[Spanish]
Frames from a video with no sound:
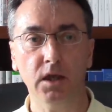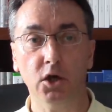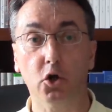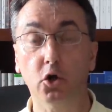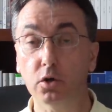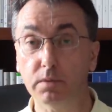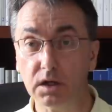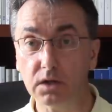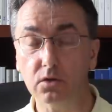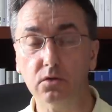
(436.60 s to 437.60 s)
con
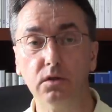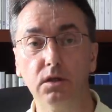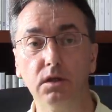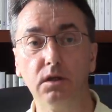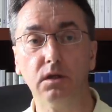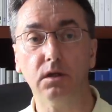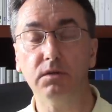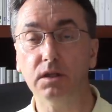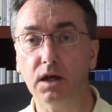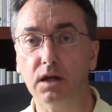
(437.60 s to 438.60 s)
objeto de
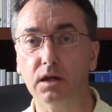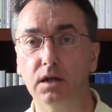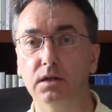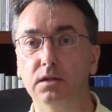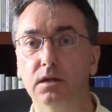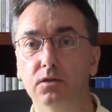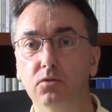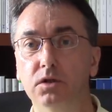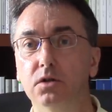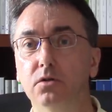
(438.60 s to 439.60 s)
evitar que la
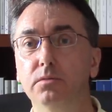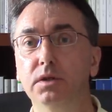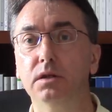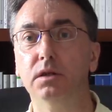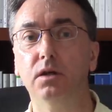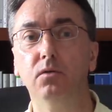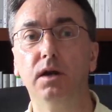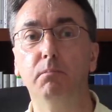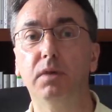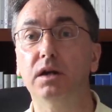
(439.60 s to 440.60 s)
literatura se convierta en
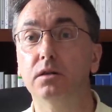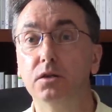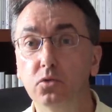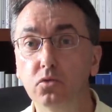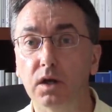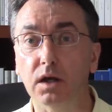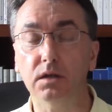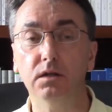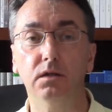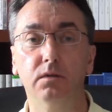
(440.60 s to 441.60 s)
una partitura
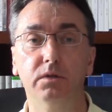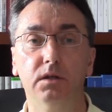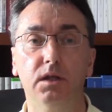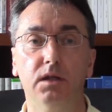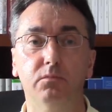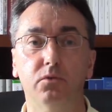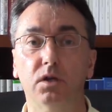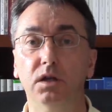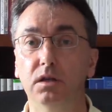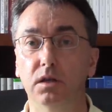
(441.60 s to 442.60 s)
interpretada por
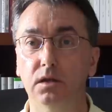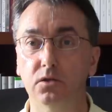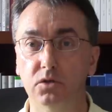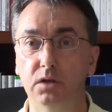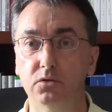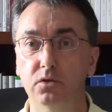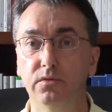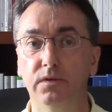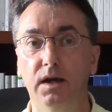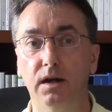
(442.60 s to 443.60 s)
gente que no sabe
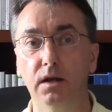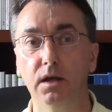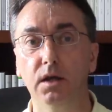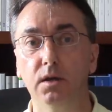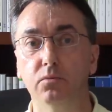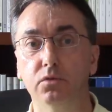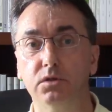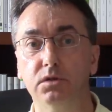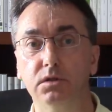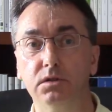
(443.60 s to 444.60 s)
solfear,
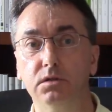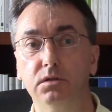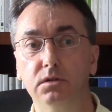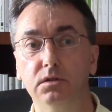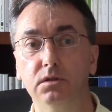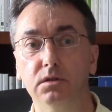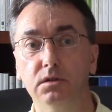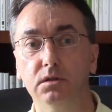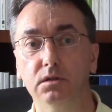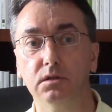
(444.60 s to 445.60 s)
pues es
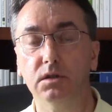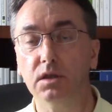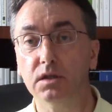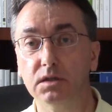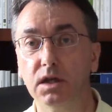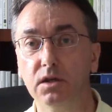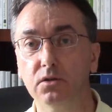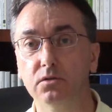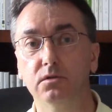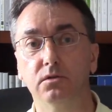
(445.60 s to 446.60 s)
eh,
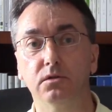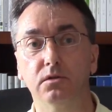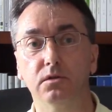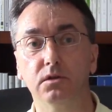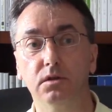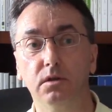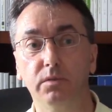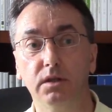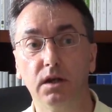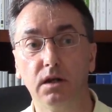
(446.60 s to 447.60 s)
necesario eh,
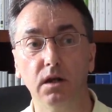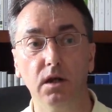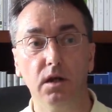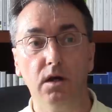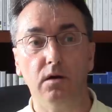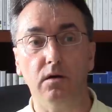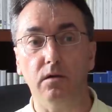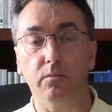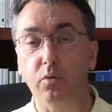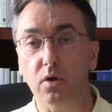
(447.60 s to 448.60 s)
interpretar
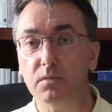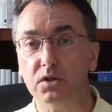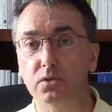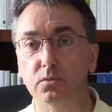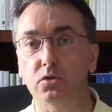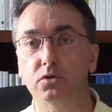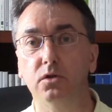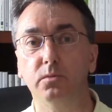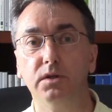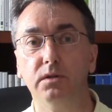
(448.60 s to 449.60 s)
eh, poemas como los de
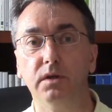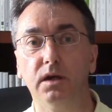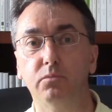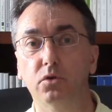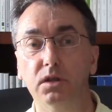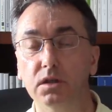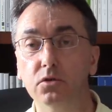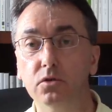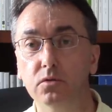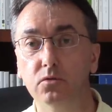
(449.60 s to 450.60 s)
Lope de Vega, porque
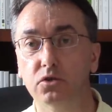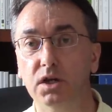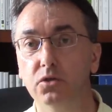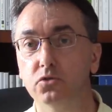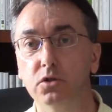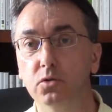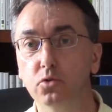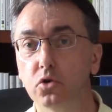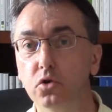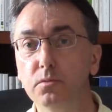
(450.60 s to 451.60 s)
dentro de unos años,
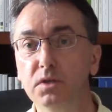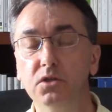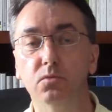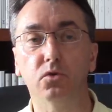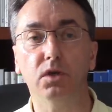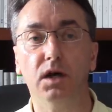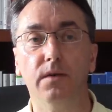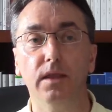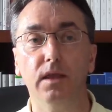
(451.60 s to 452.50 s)
incluso hoy mismo ya,